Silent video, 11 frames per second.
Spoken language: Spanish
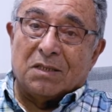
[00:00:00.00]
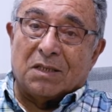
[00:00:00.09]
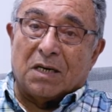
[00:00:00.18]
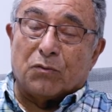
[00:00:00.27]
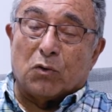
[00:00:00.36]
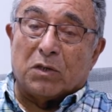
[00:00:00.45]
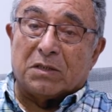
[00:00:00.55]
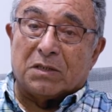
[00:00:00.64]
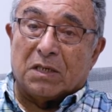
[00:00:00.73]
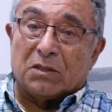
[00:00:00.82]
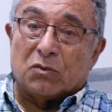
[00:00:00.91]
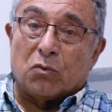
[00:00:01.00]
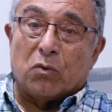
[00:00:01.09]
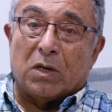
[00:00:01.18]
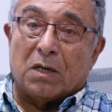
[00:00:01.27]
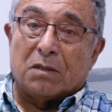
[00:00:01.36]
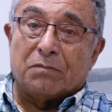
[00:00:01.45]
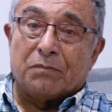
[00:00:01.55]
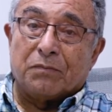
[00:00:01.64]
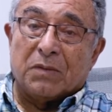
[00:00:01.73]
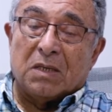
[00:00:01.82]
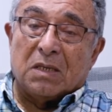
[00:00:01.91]
de la violencia en la escuela
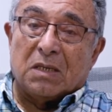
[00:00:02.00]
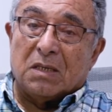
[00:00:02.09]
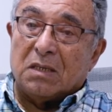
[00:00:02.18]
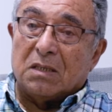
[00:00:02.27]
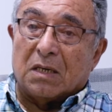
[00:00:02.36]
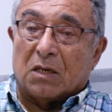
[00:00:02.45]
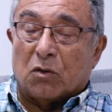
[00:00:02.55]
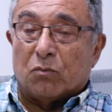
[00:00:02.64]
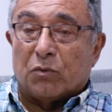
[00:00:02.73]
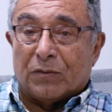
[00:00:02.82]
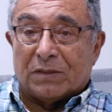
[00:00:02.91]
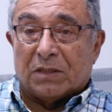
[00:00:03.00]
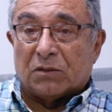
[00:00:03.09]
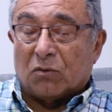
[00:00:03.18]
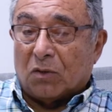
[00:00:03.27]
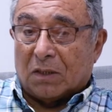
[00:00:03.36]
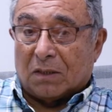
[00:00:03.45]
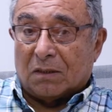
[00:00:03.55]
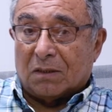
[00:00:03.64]
y de la convivencia escolar.